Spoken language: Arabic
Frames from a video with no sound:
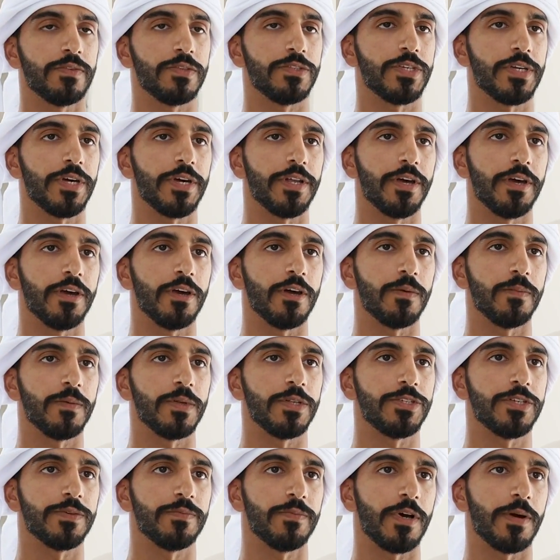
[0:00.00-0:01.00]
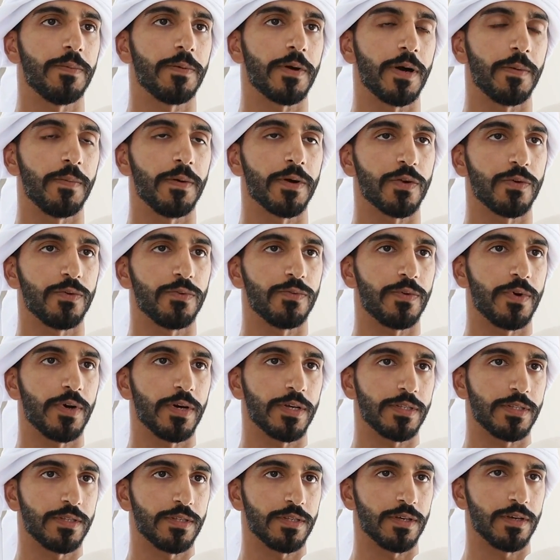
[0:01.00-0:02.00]
جاءنا يوم الجمعة بخبر
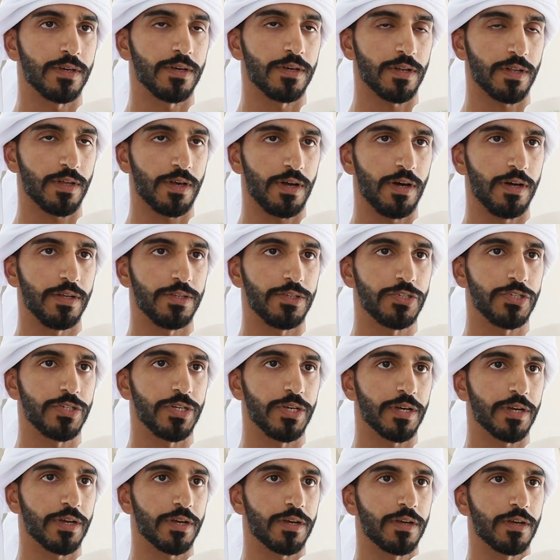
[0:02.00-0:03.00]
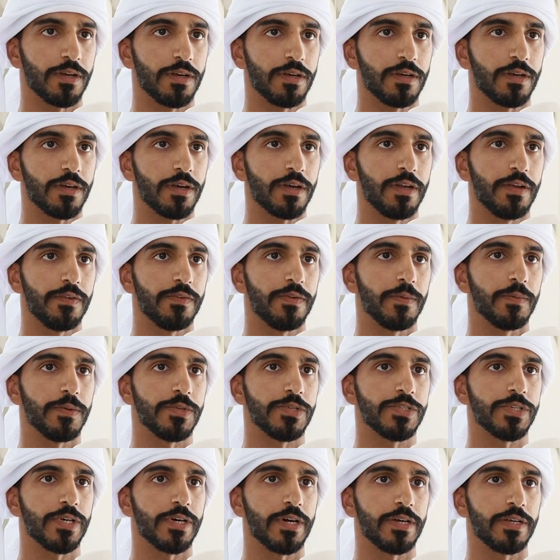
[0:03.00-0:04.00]
وفاة القائد الشيخ خليفة
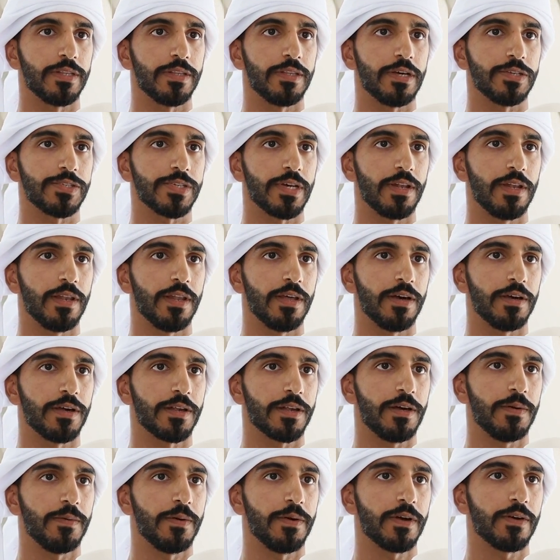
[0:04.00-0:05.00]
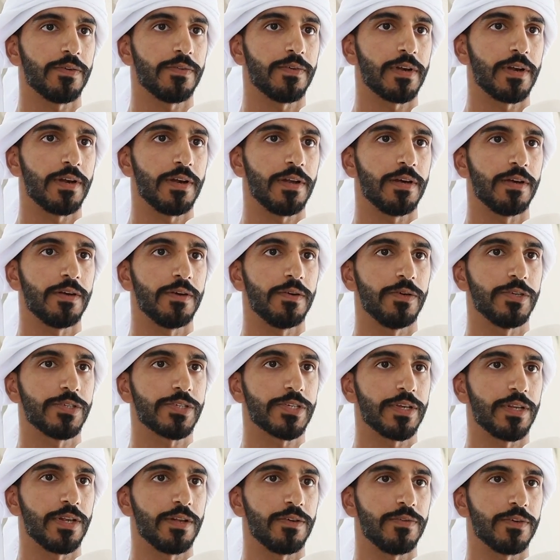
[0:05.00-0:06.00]
بن زايد عسى الله يرحمه ويغفر له
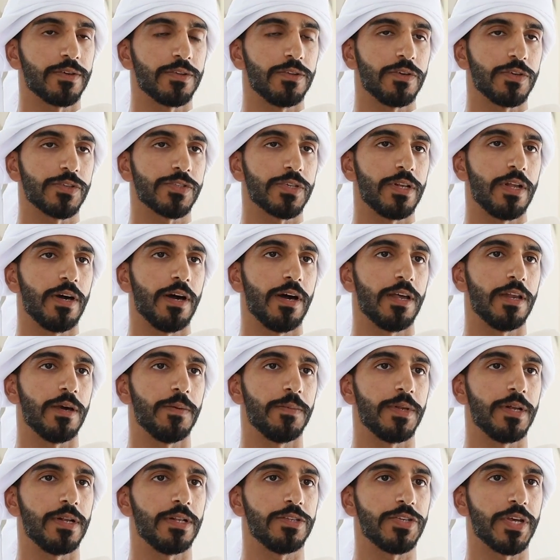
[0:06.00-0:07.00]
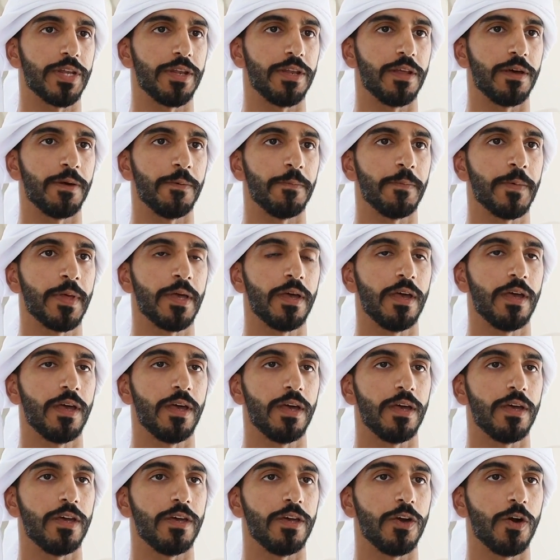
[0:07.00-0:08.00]
ويسكن الفردوس الأعلى من الجنة
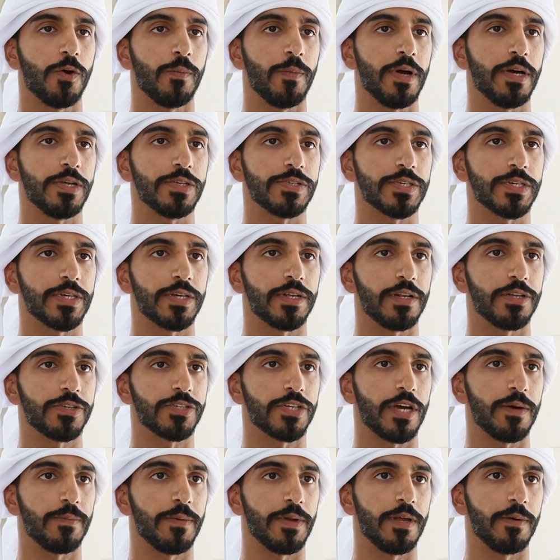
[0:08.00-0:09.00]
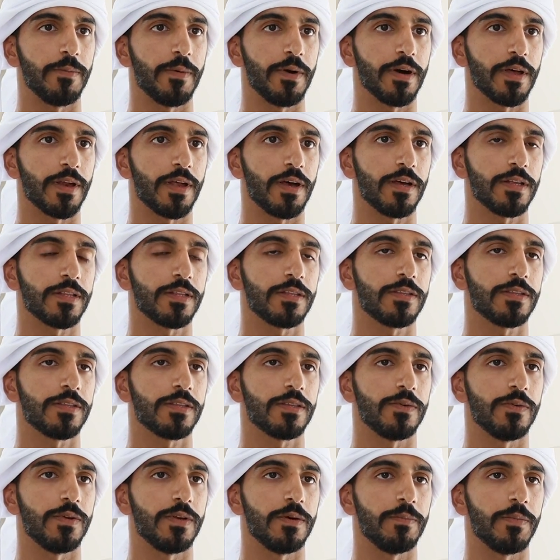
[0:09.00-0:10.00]
يوم حزين لشعب الإمارات
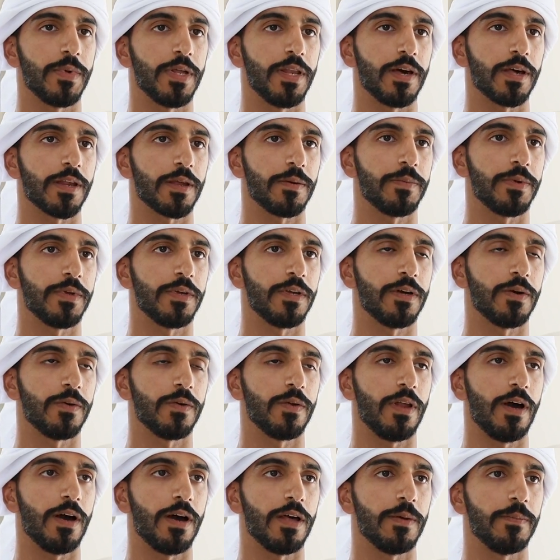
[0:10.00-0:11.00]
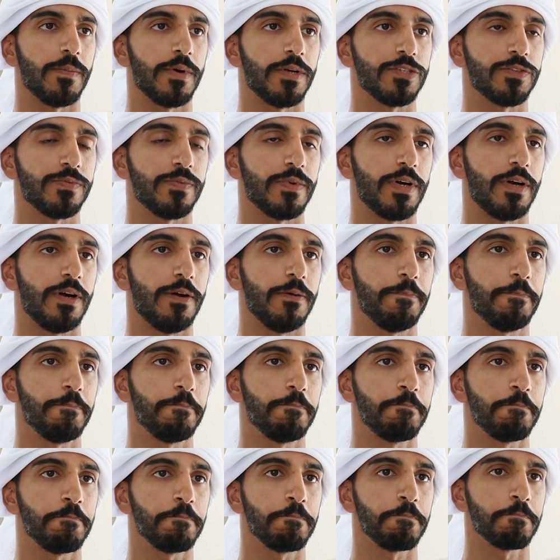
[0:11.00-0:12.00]
والأمة العربية والعالم أجمع
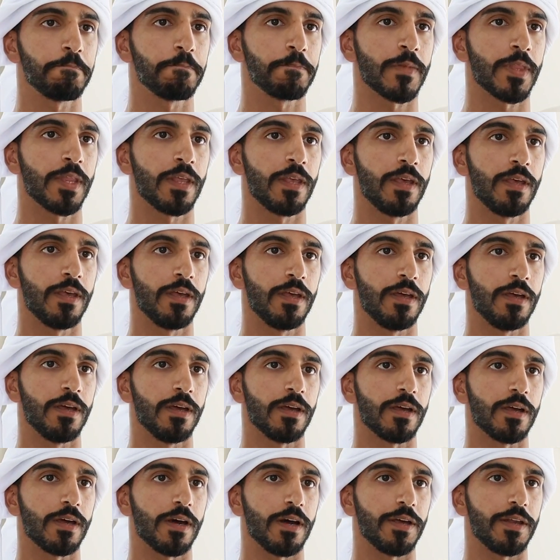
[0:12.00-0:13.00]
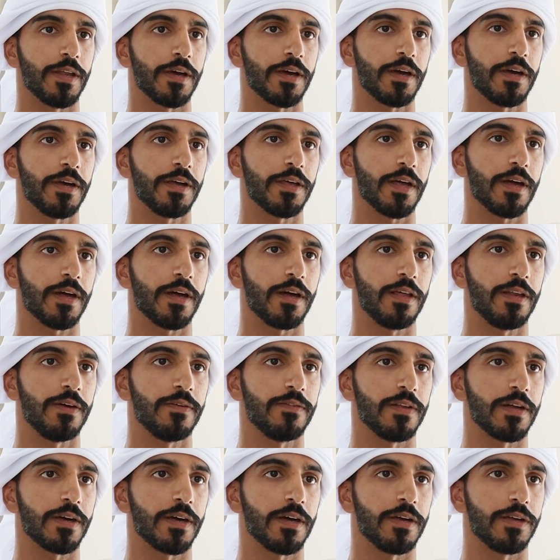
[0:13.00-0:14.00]
كان خير
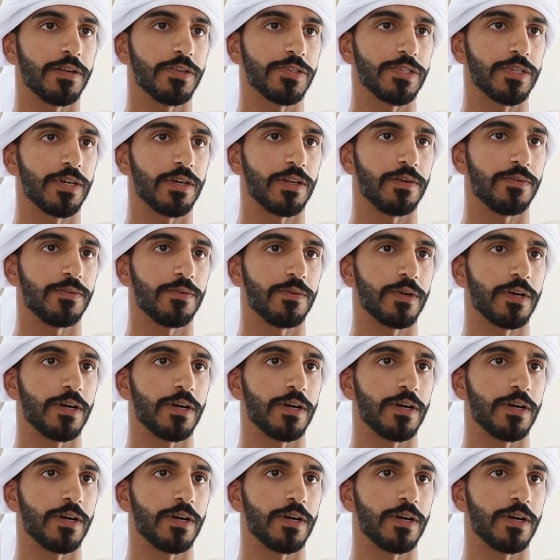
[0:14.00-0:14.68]
خلف لخير السلف